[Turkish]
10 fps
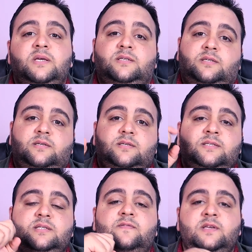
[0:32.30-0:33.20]
1.
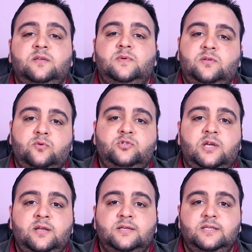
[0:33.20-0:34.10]
Sınava girmeden önce
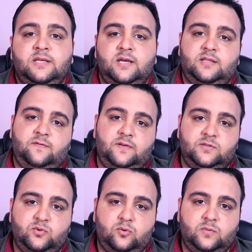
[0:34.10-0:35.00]
en az iki
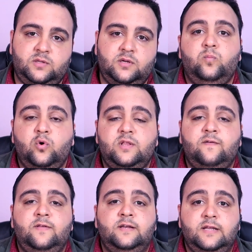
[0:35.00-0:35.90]
hedefiniz olmalı. Bu
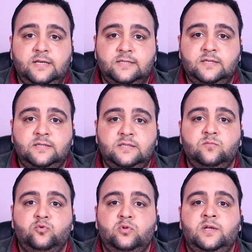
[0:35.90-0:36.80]
hedeflerin ikisi de sizi
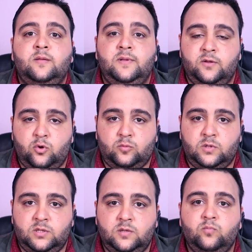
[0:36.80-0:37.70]
mutlu edebilir
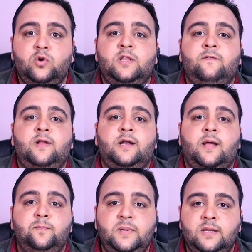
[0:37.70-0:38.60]
olmalı. Bu
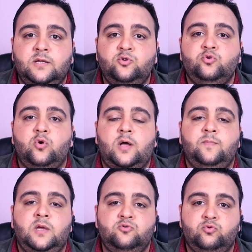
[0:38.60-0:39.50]
hedeflerden biri şu an
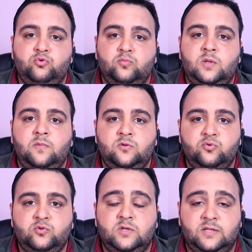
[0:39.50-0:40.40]
mevcut durumda,
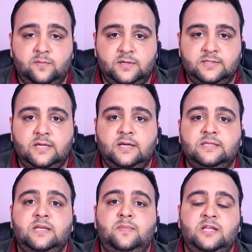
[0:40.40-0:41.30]
mevcut sıralamanızda
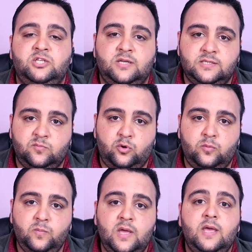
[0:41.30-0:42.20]
kazanabileceğiniz
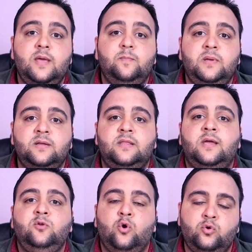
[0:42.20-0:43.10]
bölüm. Bir
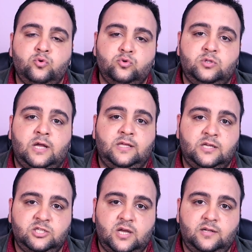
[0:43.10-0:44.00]
de gönlünüzden
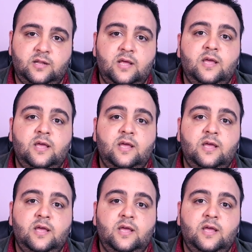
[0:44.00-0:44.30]
geçen,